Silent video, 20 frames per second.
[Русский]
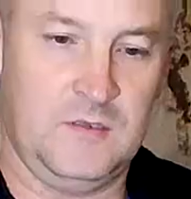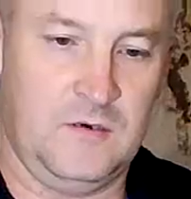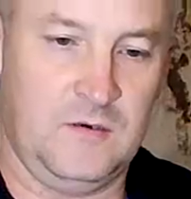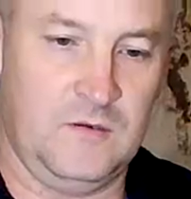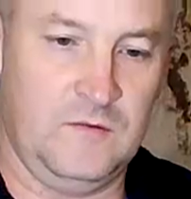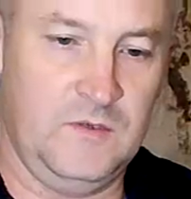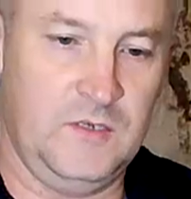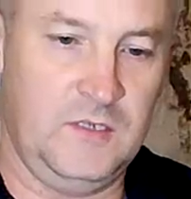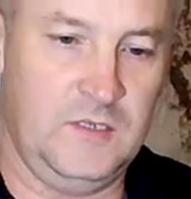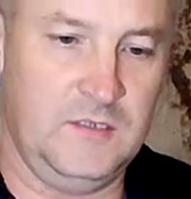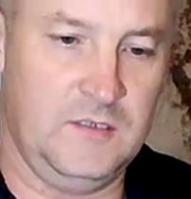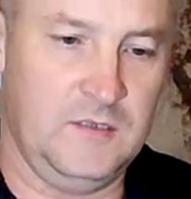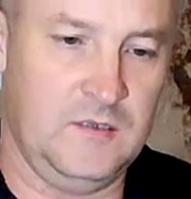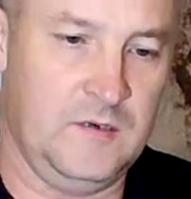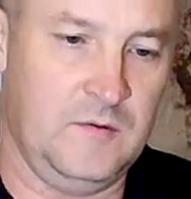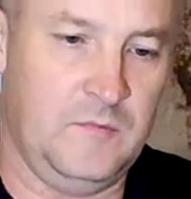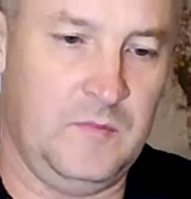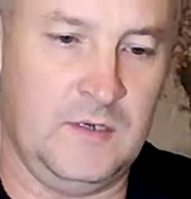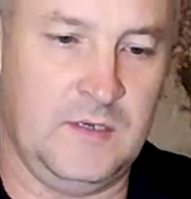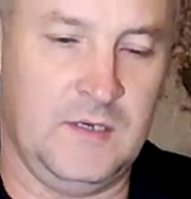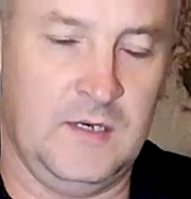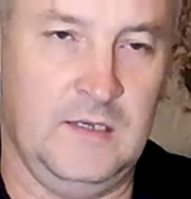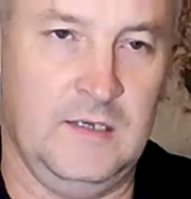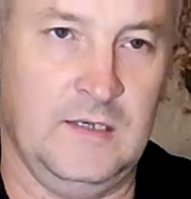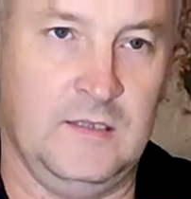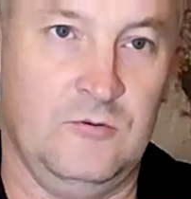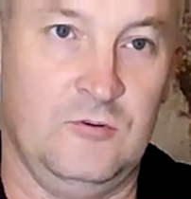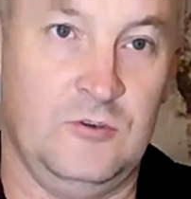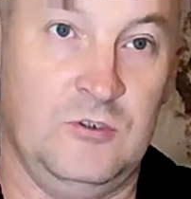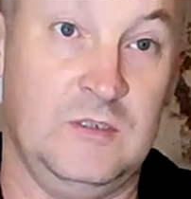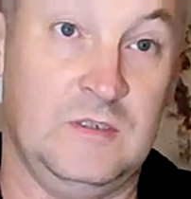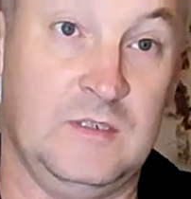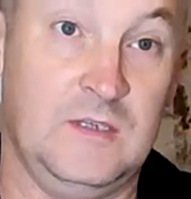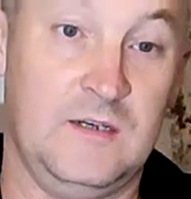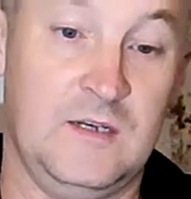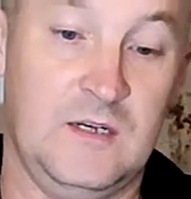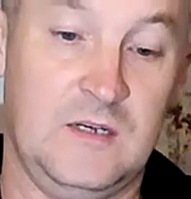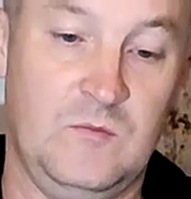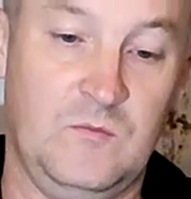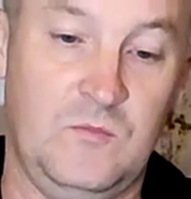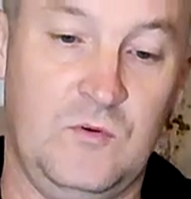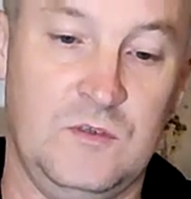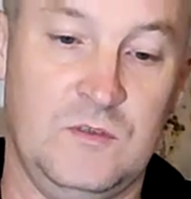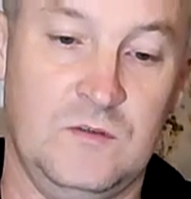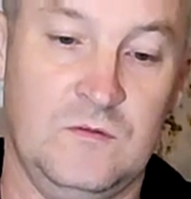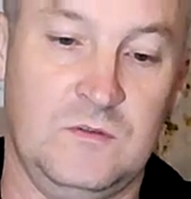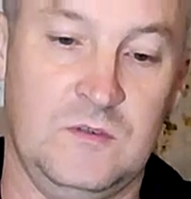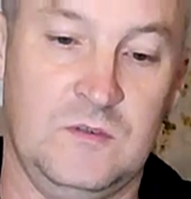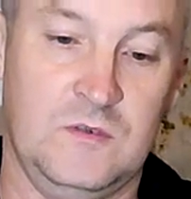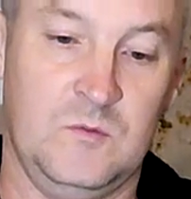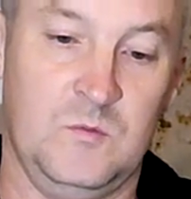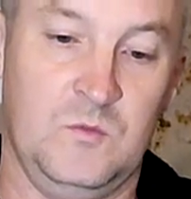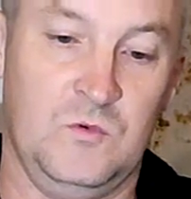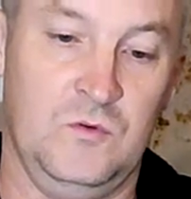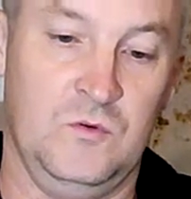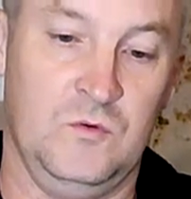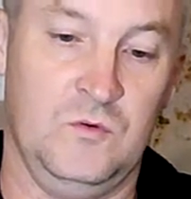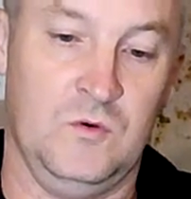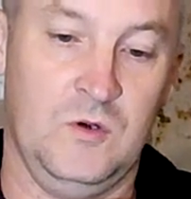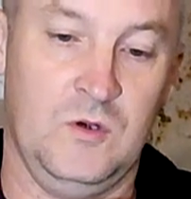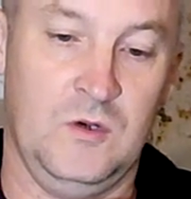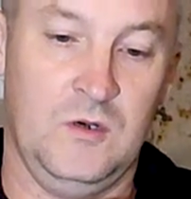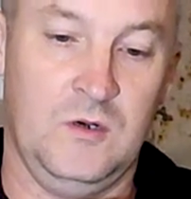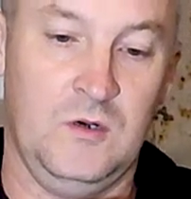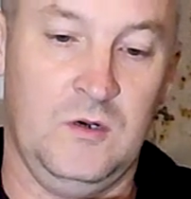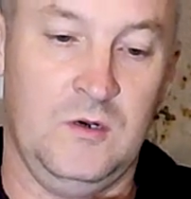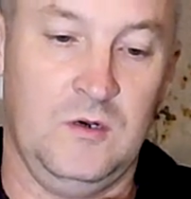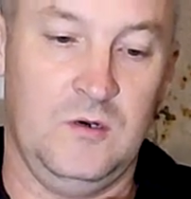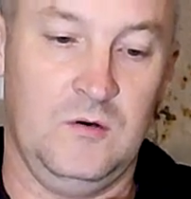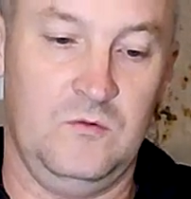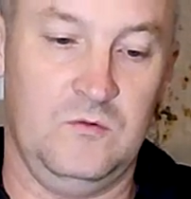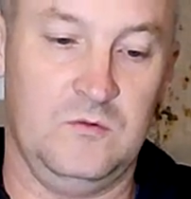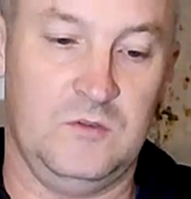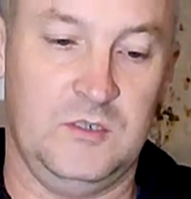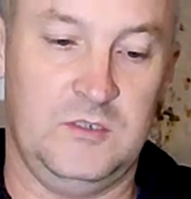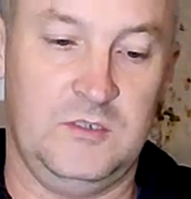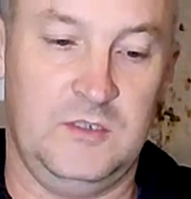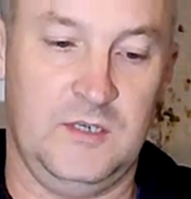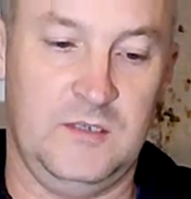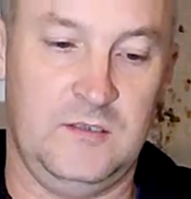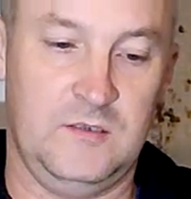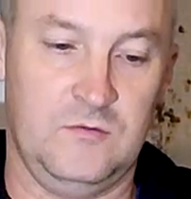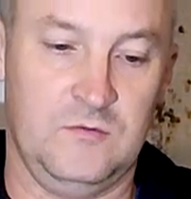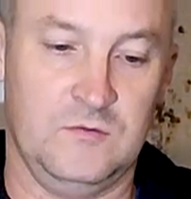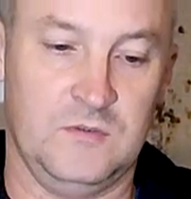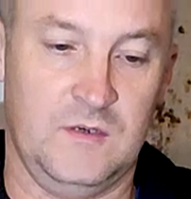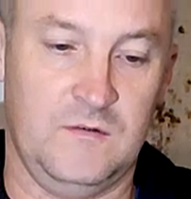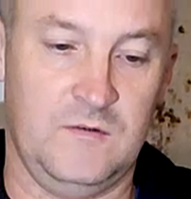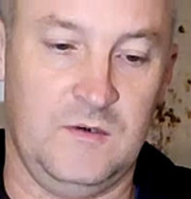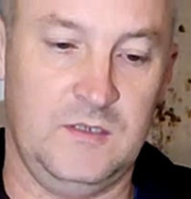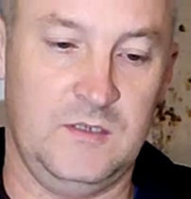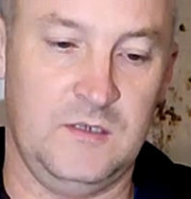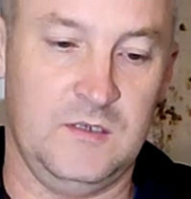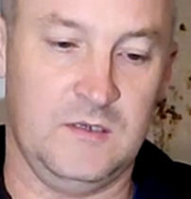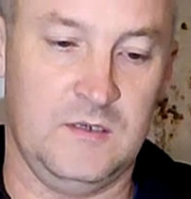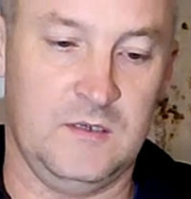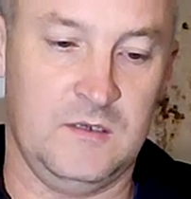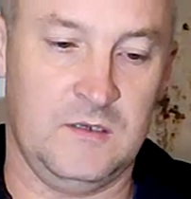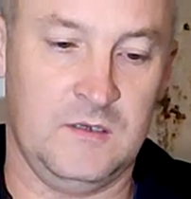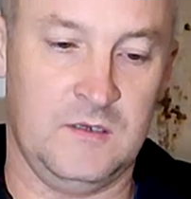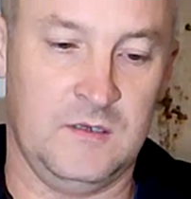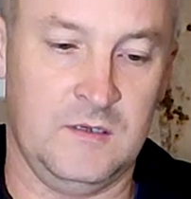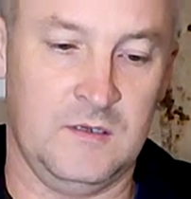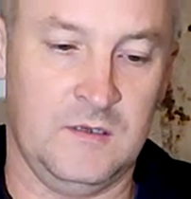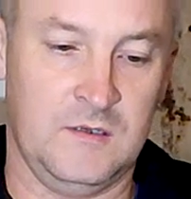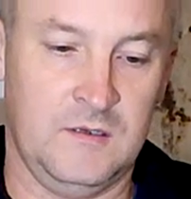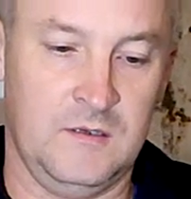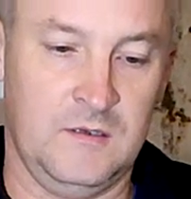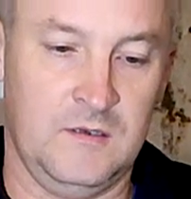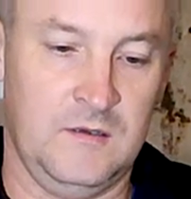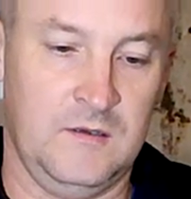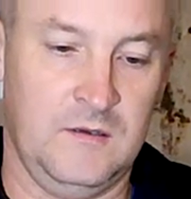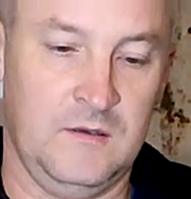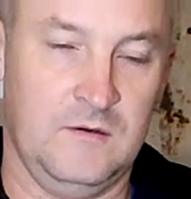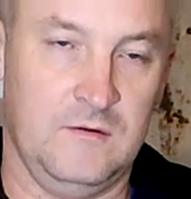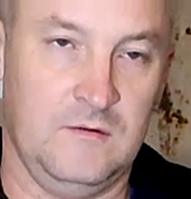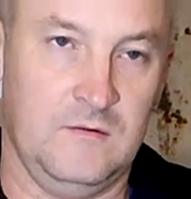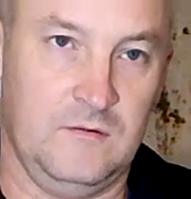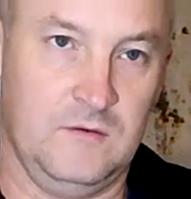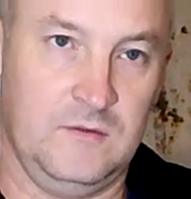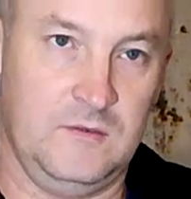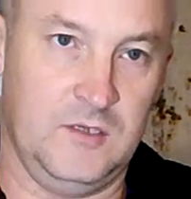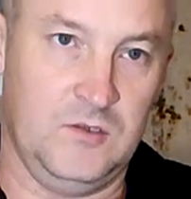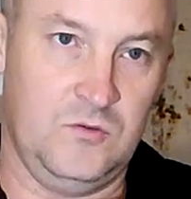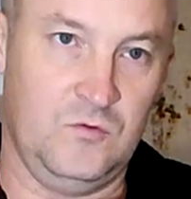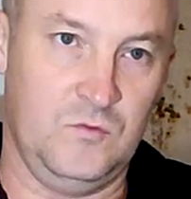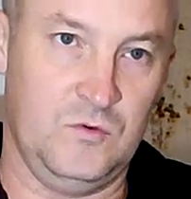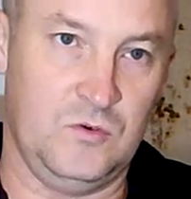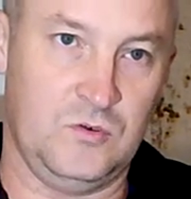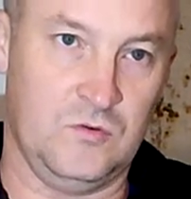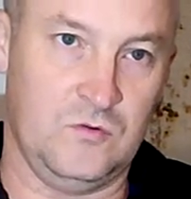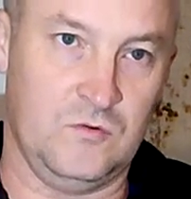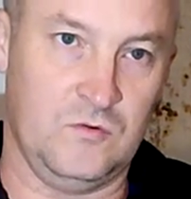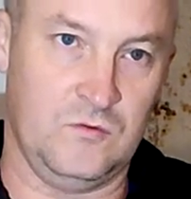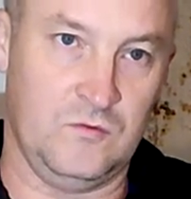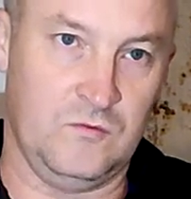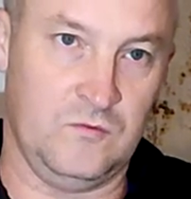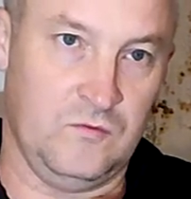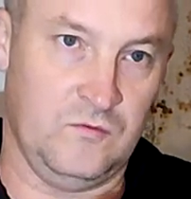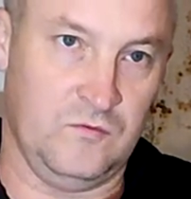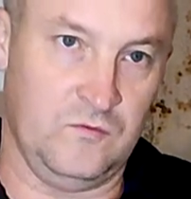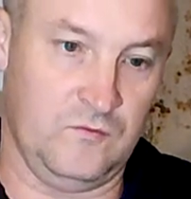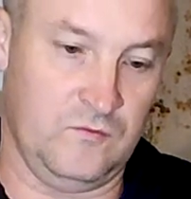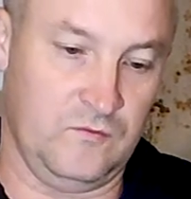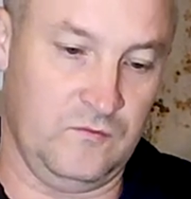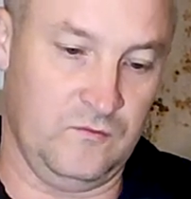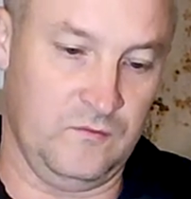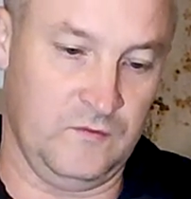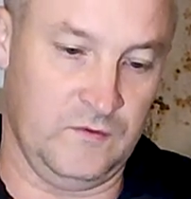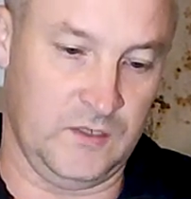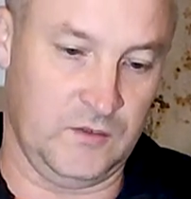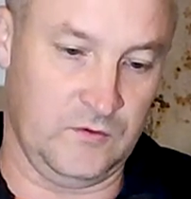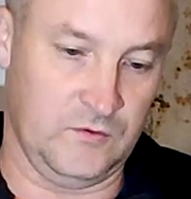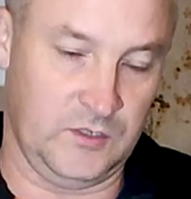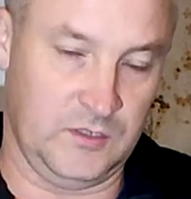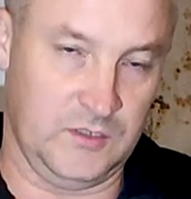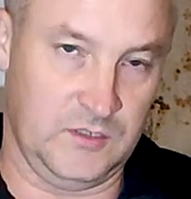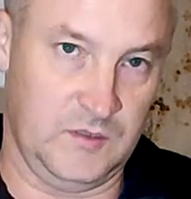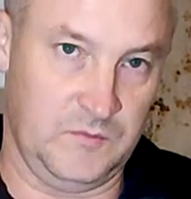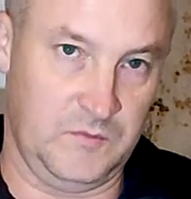так он выглядит. Пока я точно не знаю, как им пользоваться. Буду уточнять, узнавать. Вот, я думаю, что в заточке